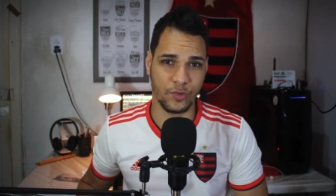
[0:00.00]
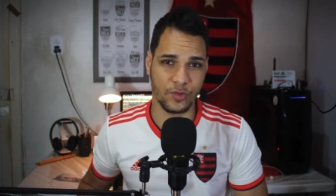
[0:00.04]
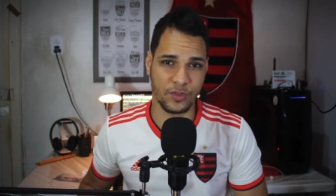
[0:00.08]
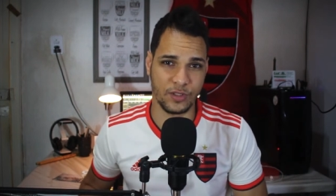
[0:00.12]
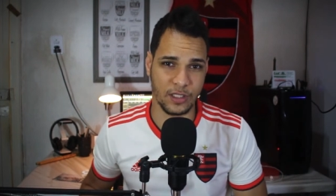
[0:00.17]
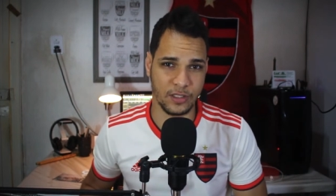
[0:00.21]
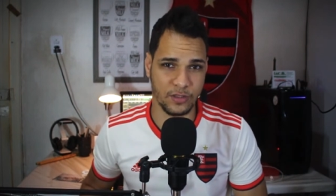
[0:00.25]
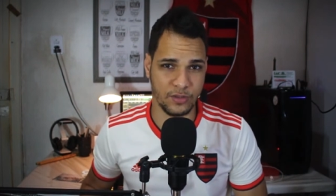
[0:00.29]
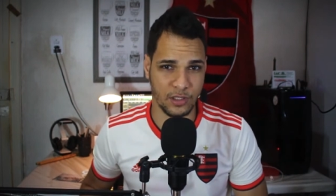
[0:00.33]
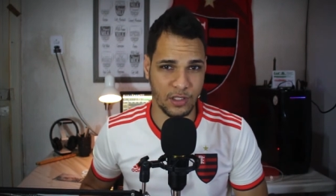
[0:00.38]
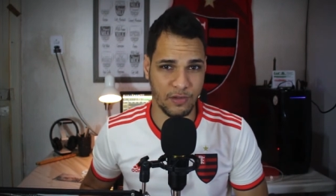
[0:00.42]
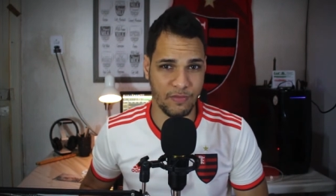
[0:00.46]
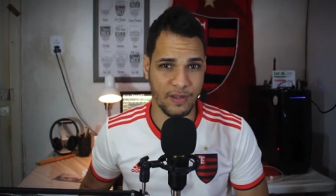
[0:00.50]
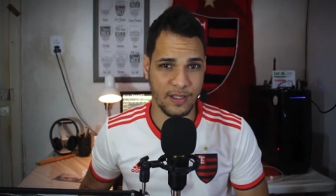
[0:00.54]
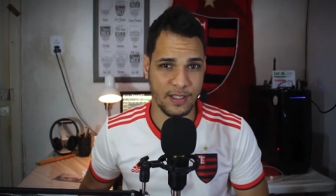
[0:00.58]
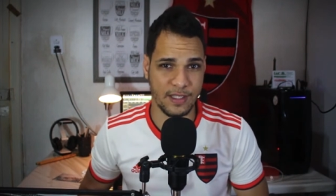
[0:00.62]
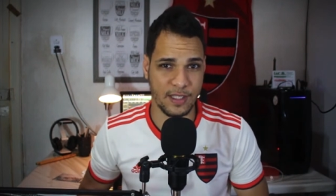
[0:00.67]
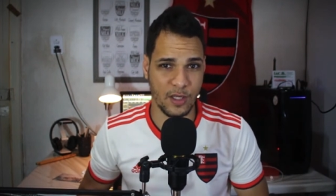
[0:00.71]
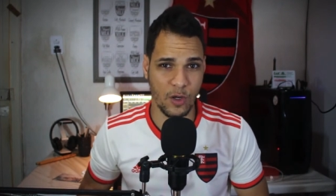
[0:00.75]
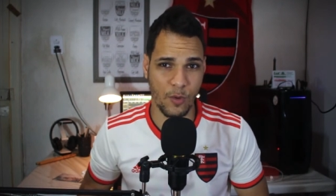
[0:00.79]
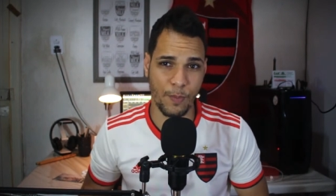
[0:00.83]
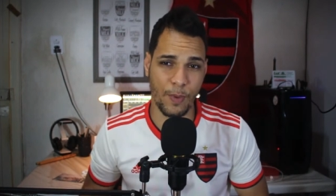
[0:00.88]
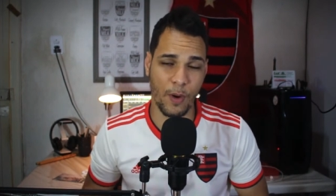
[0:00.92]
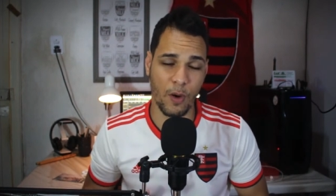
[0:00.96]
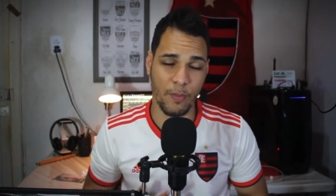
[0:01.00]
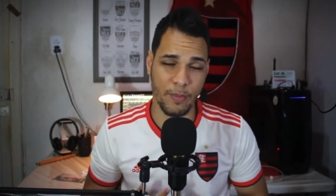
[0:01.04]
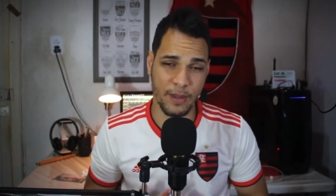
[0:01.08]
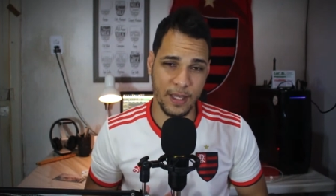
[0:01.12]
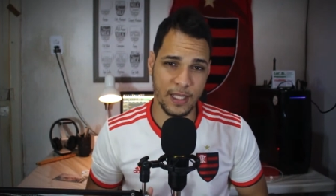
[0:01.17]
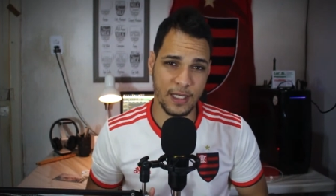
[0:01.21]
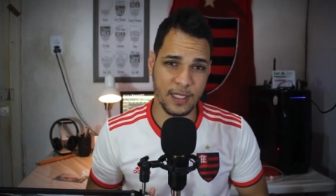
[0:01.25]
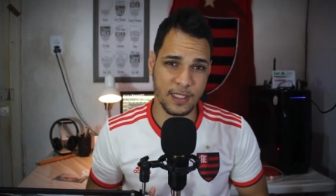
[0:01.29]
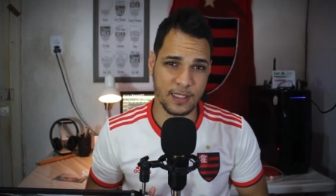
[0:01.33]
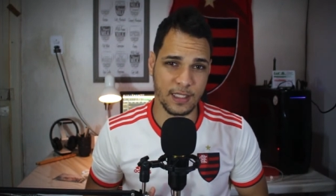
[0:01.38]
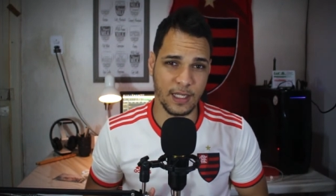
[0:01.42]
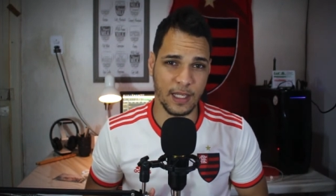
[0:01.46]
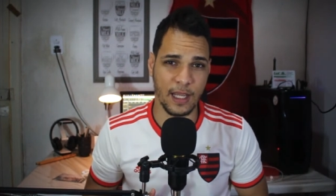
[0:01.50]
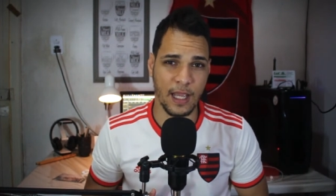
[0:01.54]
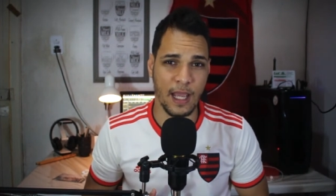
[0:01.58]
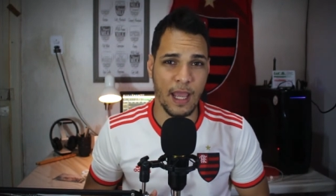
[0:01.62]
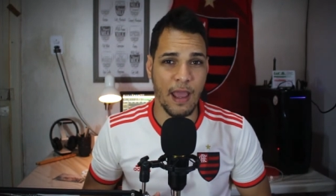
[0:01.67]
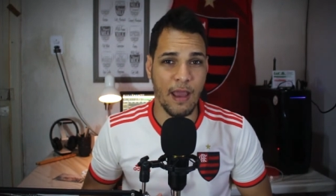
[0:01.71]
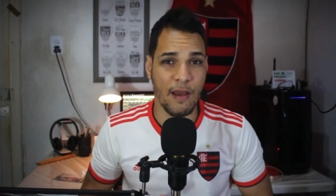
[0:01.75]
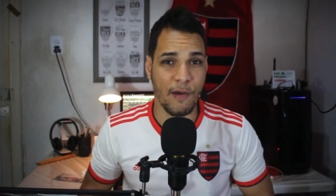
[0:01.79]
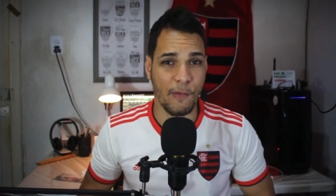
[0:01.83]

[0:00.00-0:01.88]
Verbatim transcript: O Santos que venceu o Palmeiras, né,